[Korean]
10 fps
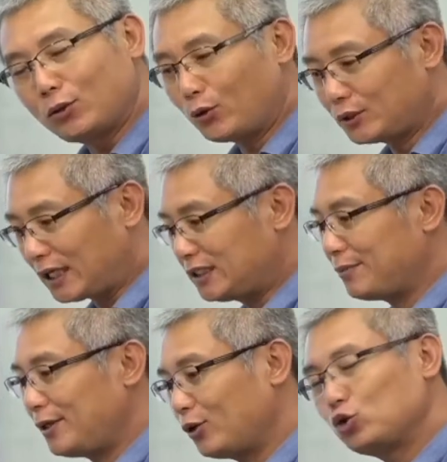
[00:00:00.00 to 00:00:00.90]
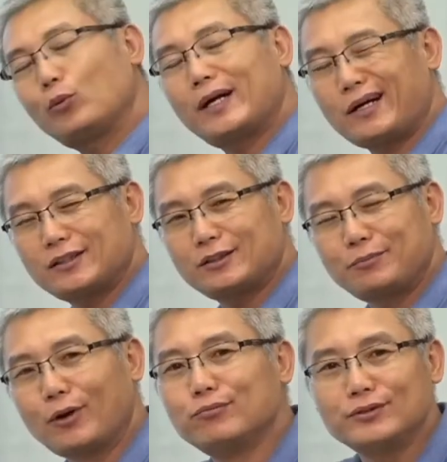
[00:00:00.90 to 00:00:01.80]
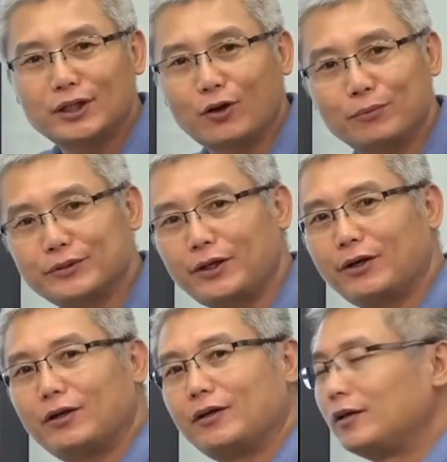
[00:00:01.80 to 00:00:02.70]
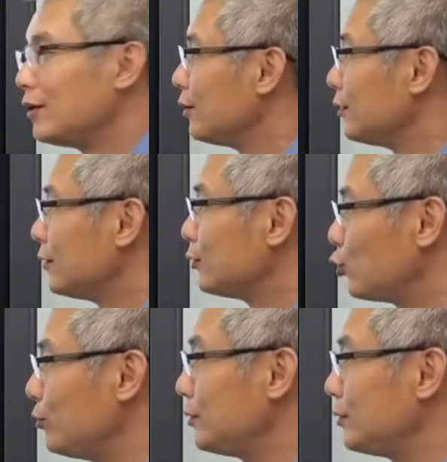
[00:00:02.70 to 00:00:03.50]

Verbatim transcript: 사십일 년 초반까지는 별 문제가 없어요. 좀